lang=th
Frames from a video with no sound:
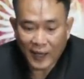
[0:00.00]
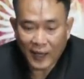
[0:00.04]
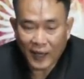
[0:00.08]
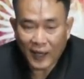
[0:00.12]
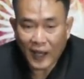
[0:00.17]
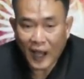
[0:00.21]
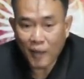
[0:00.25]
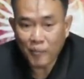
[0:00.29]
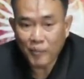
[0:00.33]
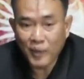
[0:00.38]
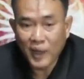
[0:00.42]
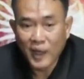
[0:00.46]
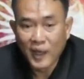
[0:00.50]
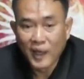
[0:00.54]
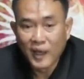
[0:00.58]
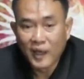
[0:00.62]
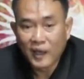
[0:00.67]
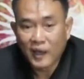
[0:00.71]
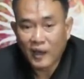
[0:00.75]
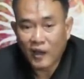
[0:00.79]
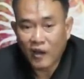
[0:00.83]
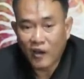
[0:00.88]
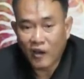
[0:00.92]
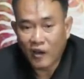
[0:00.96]
นะครับ
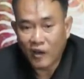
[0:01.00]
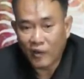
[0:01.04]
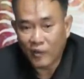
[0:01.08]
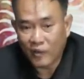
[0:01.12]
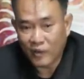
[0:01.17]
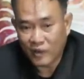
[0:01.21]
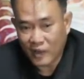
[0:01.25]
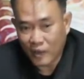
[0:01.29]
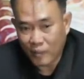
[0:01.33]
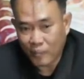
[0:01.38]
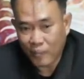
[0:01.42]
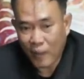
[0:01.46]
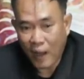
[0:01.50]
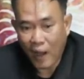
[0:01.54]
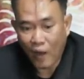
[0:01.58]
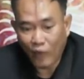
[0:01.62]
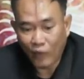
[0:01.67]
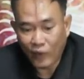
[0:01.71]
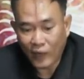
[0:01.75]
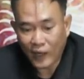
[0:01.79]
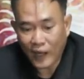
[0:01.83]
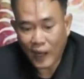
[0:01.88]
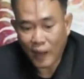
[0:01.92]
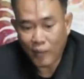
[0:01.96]
ก็กระเป๋า
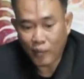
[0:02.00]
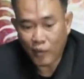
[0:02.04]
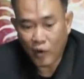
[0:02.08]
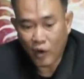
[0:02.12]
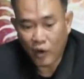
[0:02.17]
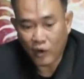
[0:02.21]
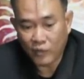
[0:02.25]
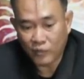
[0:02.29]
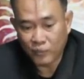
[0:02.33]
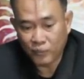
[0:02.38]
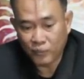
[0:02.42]
นะครับก็